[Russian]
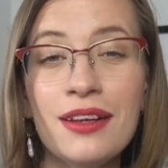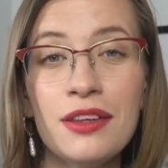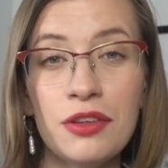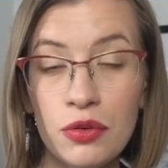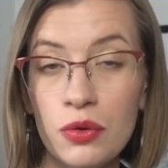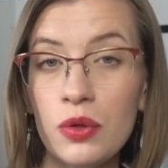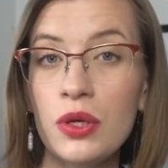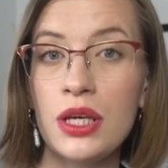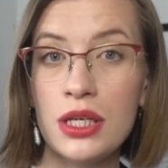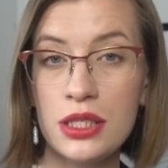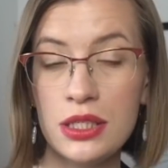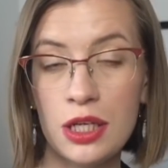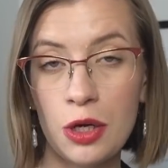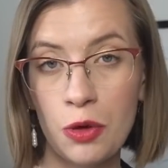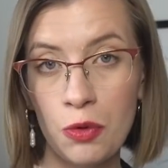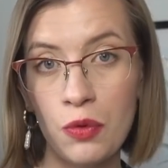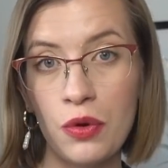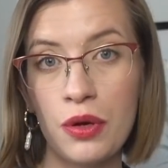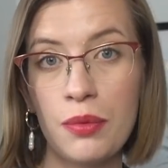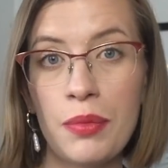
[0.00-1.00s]
Но ну, есть
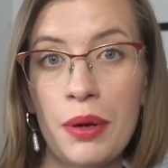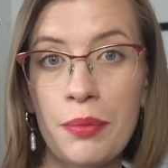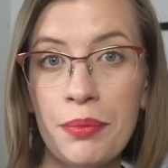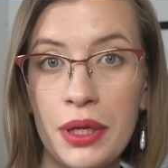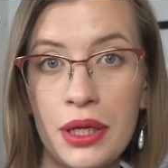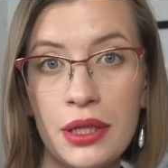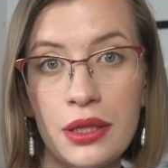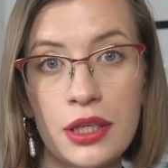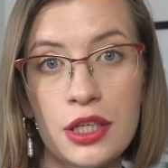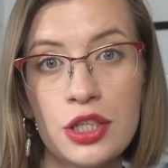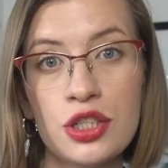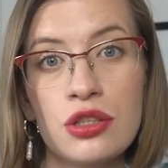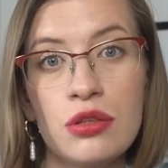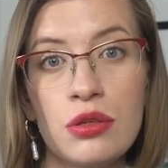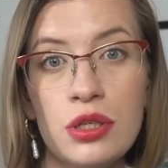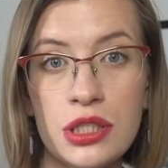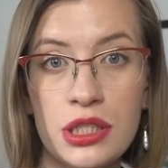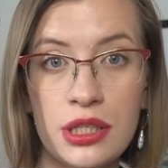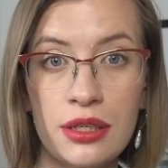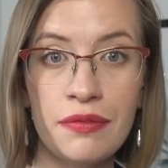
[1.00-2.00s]
такой момент, так
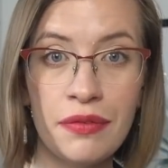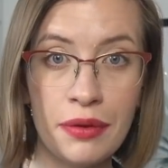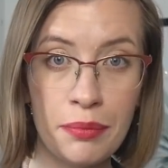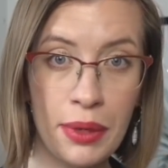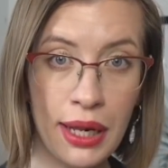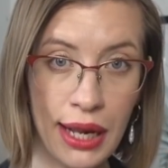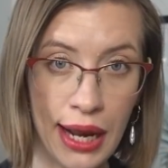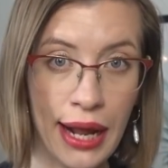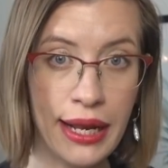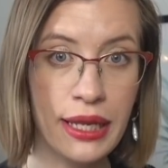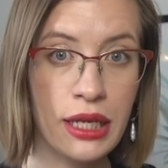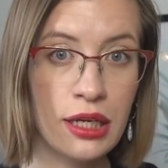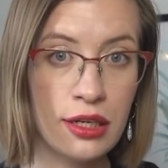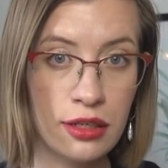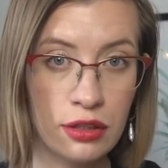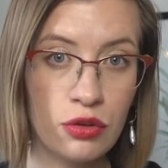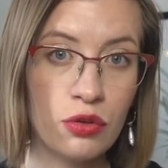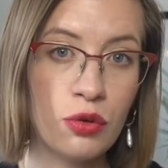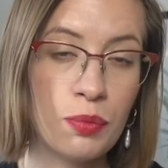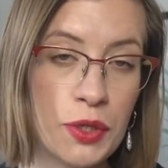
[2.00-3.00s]
что если вы
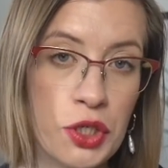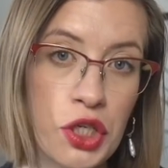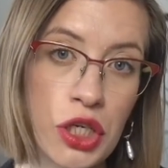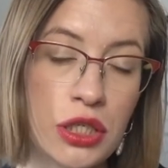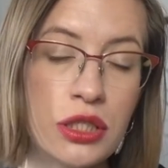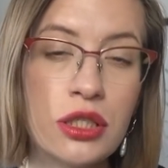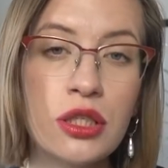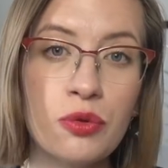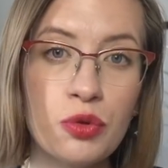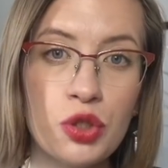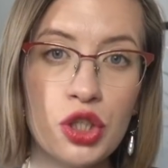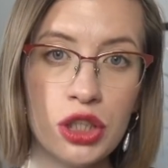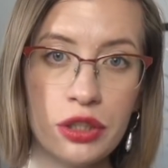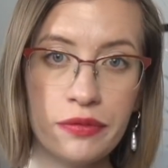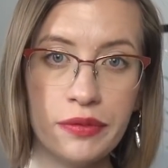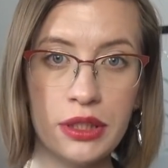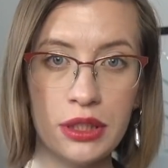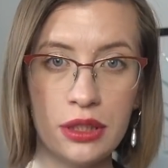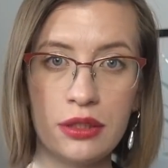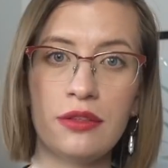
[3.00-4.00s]
миллионер, то, пожалуйста,
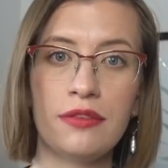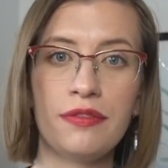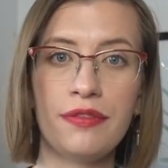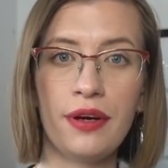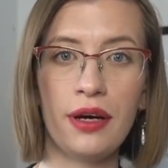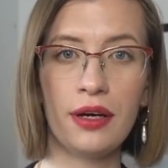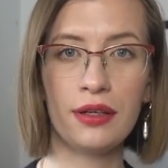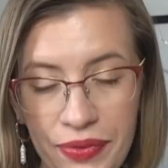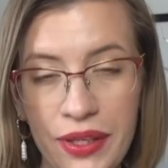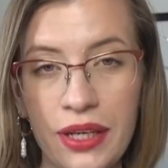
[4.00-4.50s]
учитывайте этот факт.